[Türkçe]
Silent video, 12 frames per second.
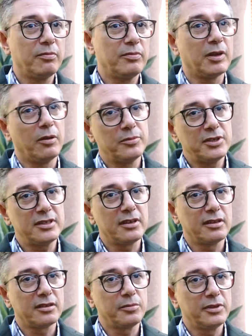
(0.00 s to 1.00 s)
tamirci
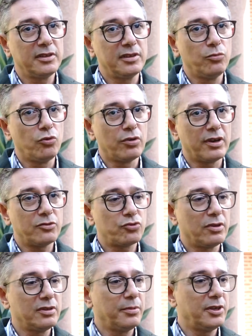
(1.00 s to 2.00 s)
sağlıkla birlikte bu oran
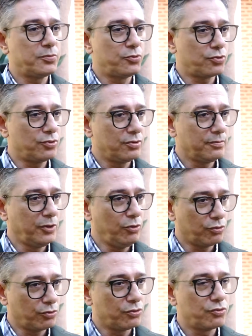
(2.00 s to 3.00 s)
şu anda beş buçuk
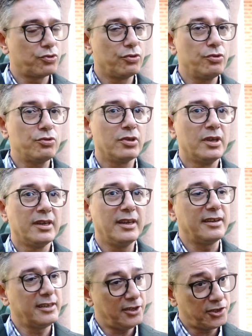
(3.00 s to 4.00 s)
milyonu konuşuyoruz.
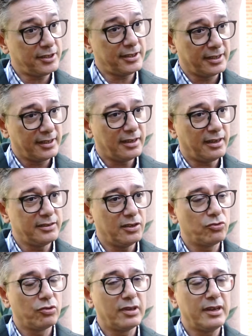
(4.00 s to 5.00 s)
Yani geçti
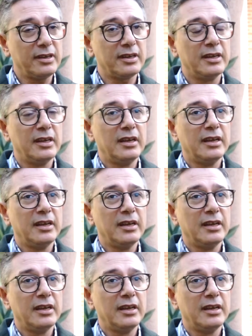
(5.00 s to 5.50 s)
adet olarak.